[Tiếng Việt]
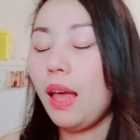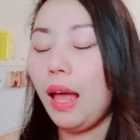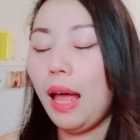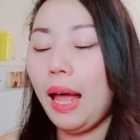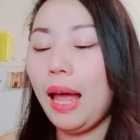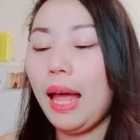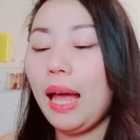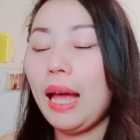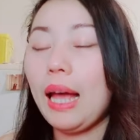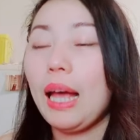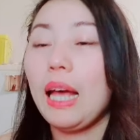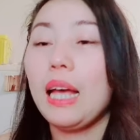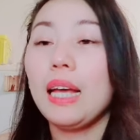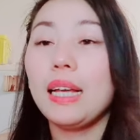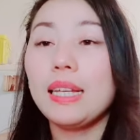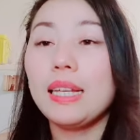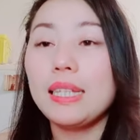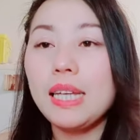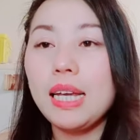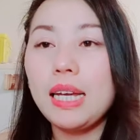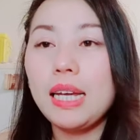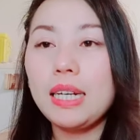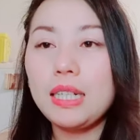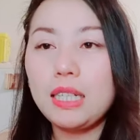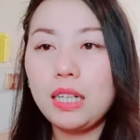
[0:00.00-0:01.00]
à
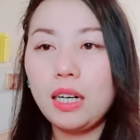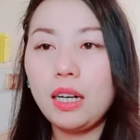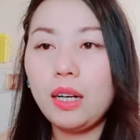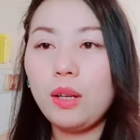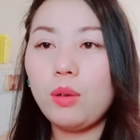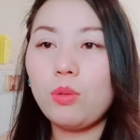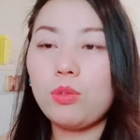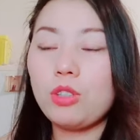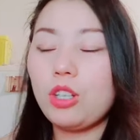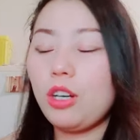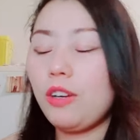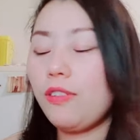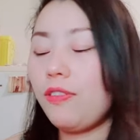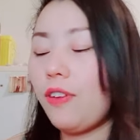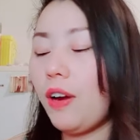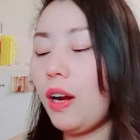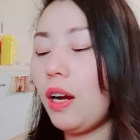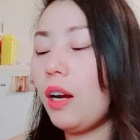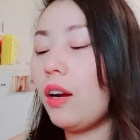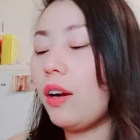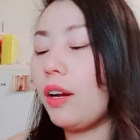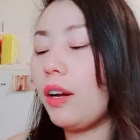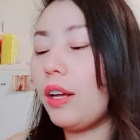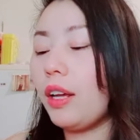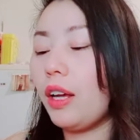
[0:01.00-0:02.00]
chị chơi của chơi
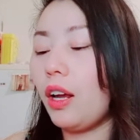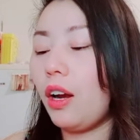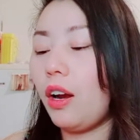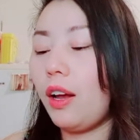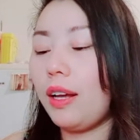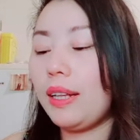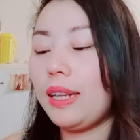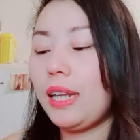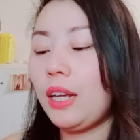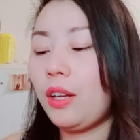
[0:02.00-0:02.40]
phơi rồi này là